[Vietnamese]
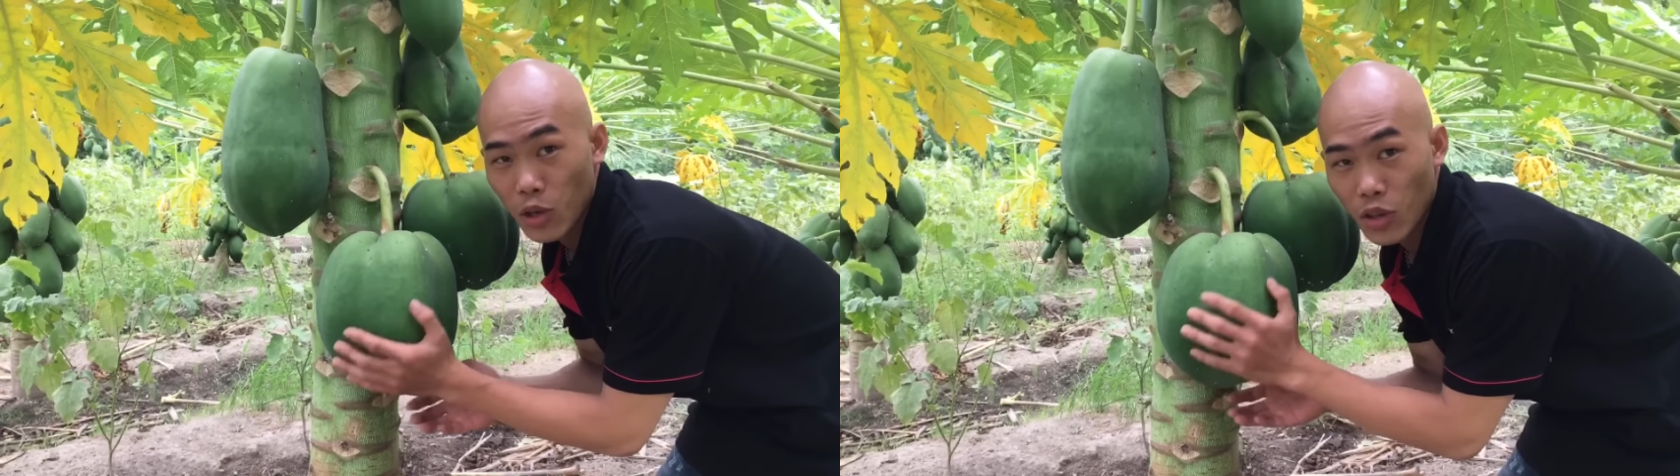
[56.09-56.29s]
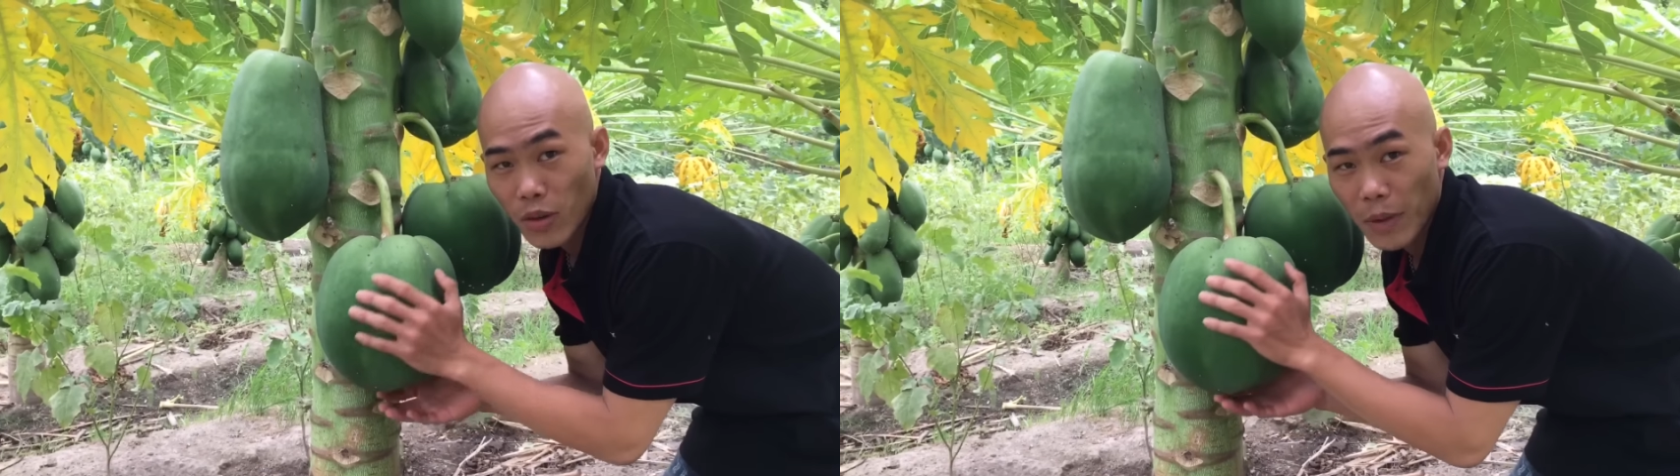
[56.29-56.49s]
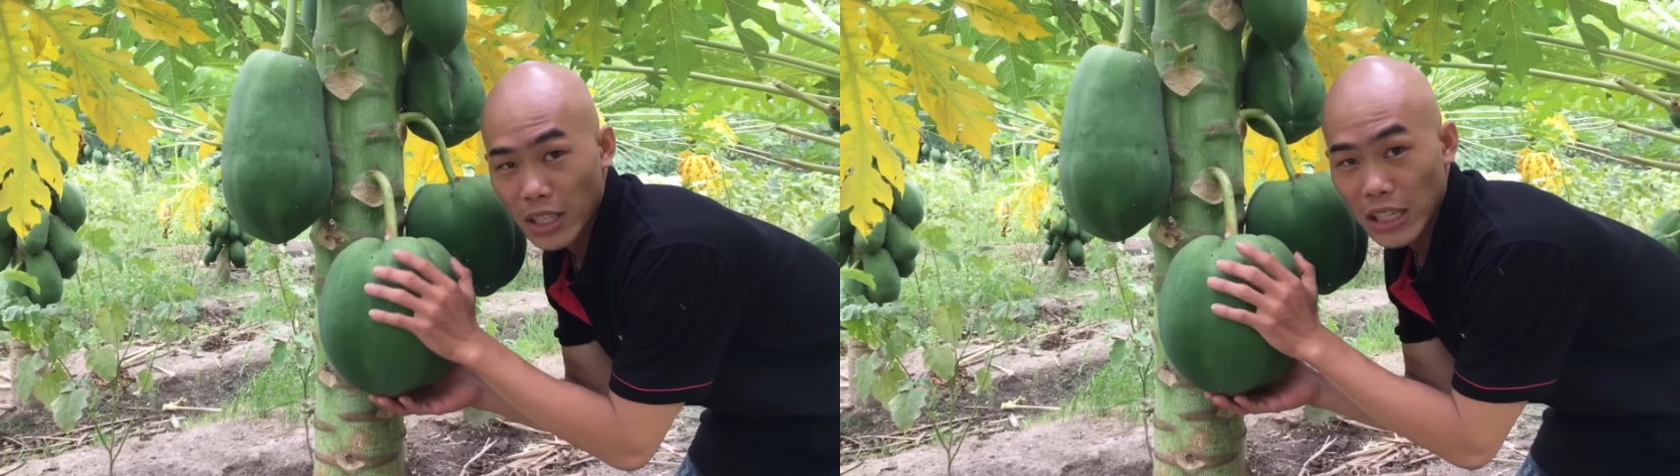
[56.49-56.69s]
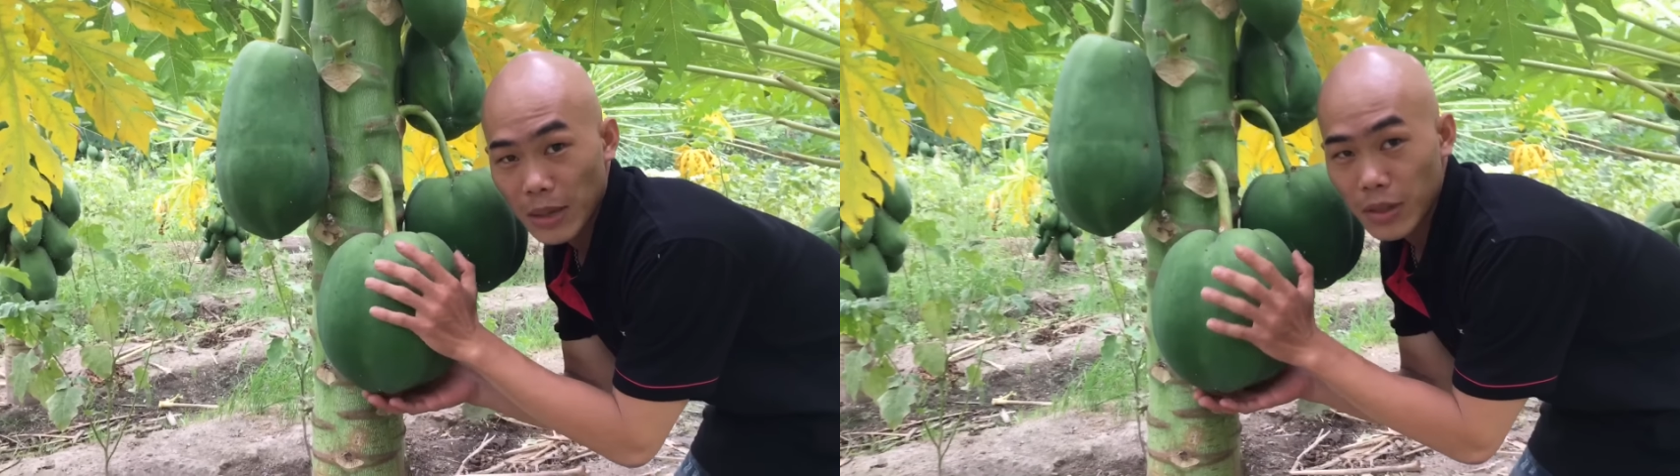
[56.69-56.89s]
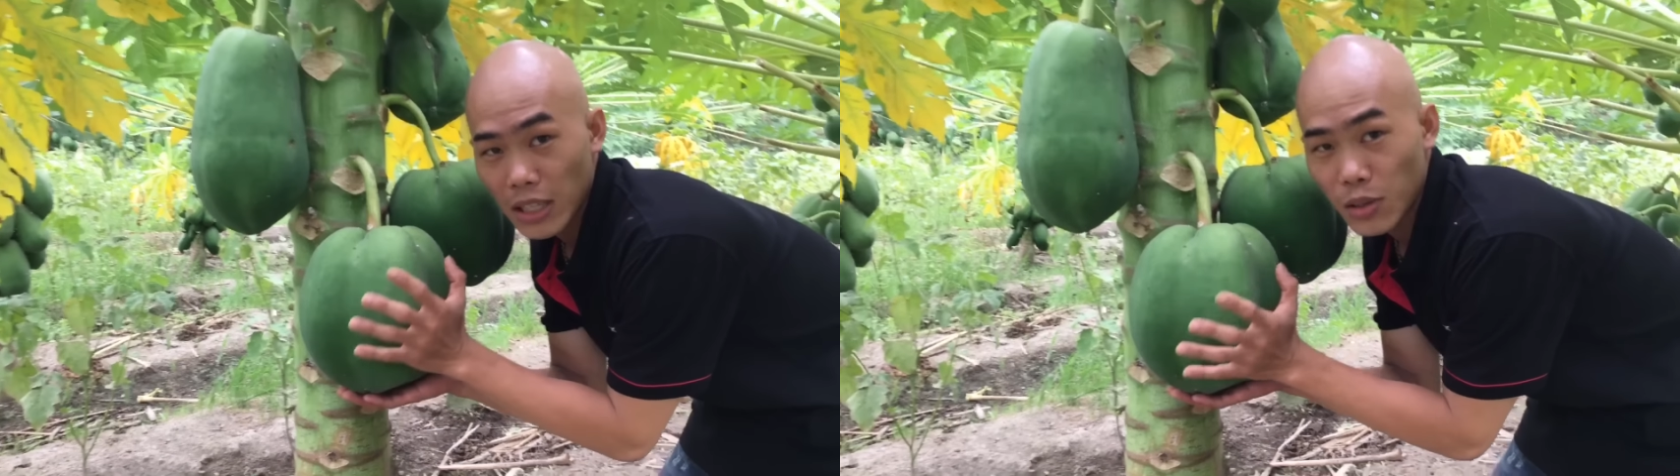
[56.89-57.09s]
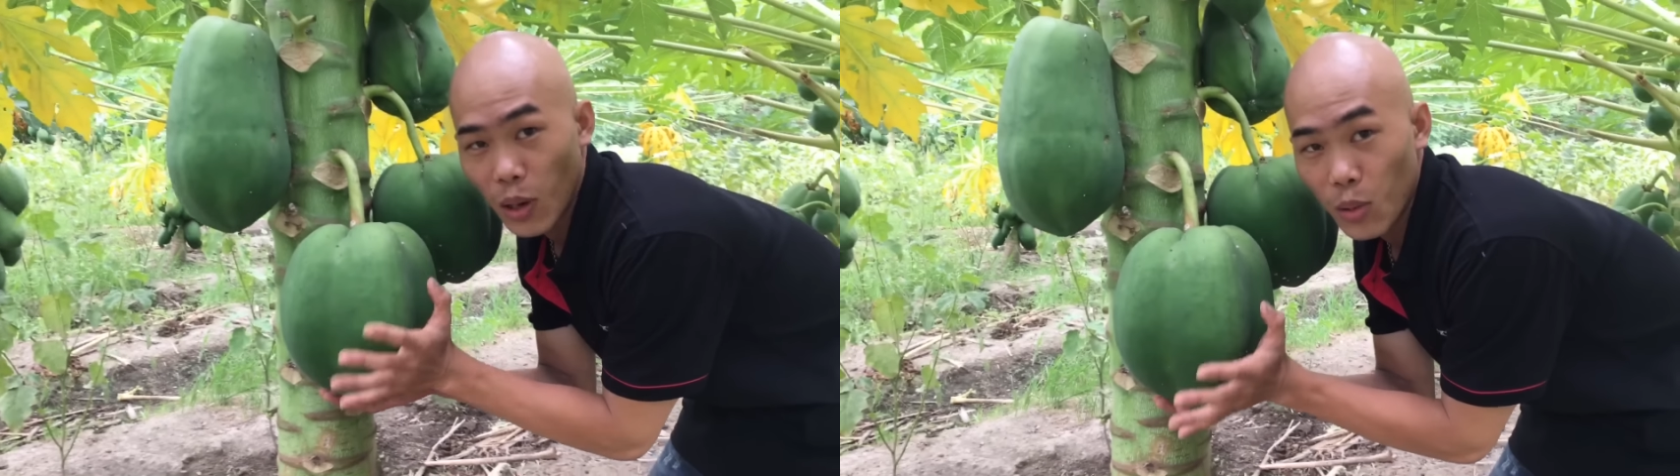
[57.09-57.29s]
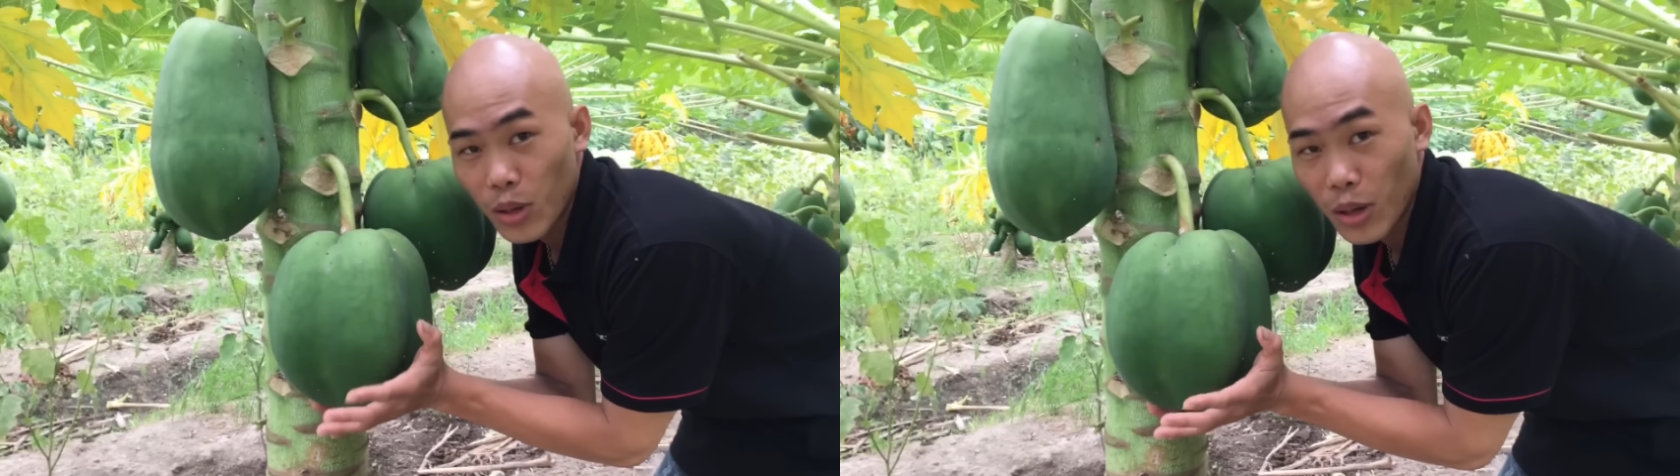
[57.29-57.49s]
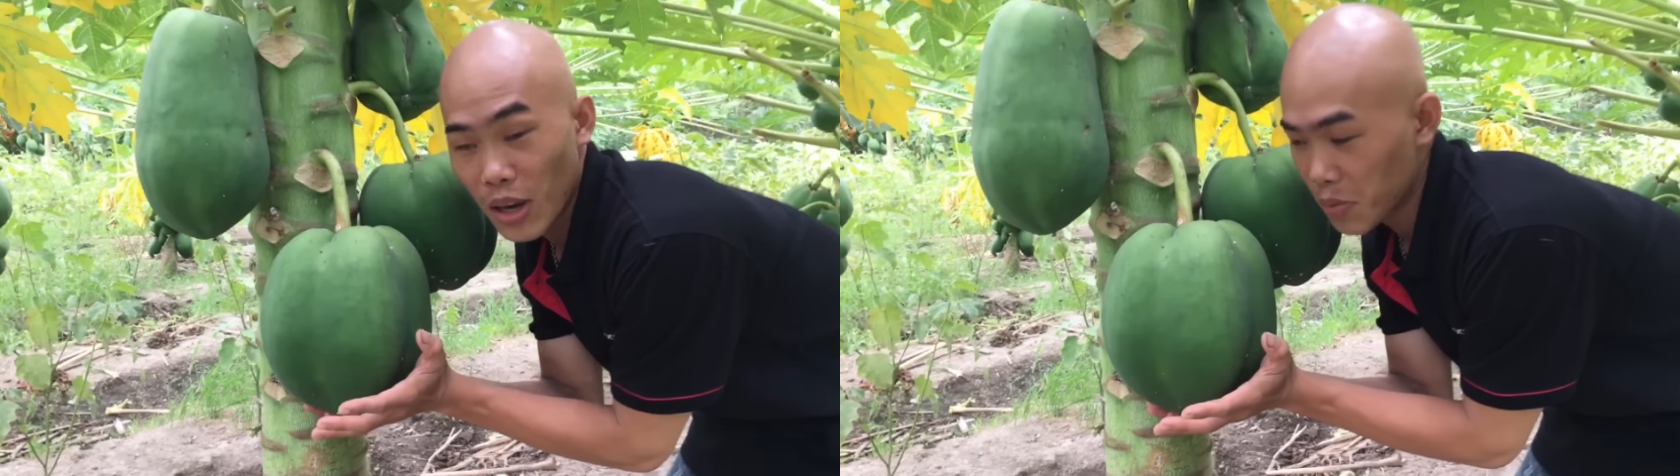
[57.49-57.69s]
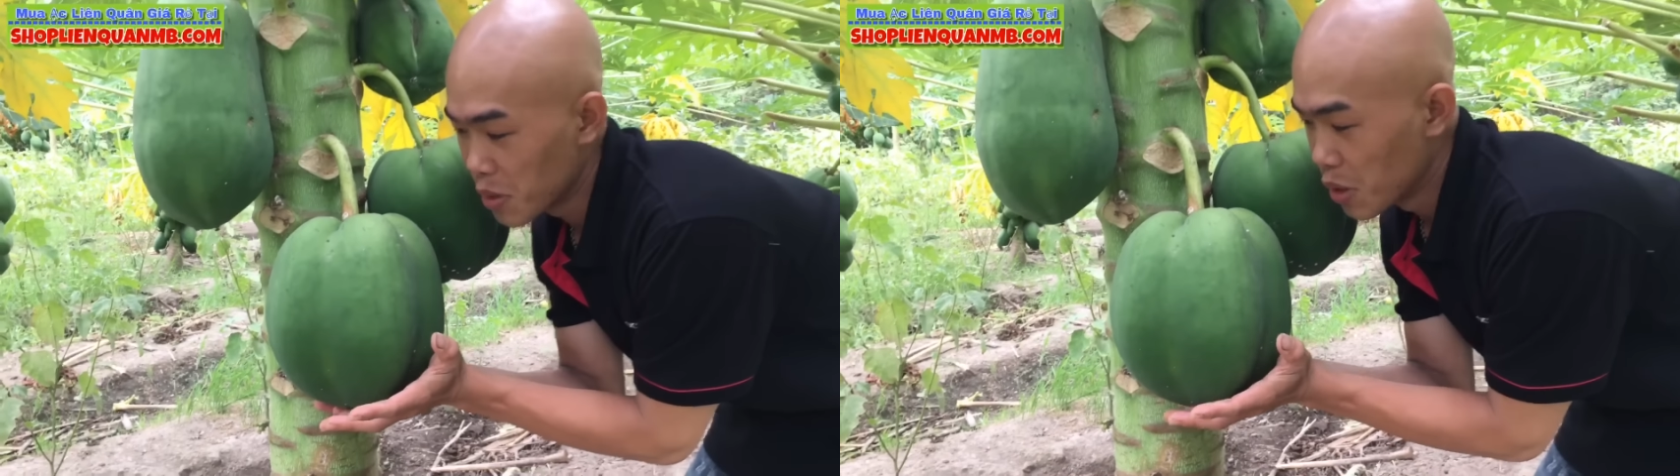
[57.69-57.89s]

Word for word: vô cho mấy bạn xem cái trái sữa đổ này ha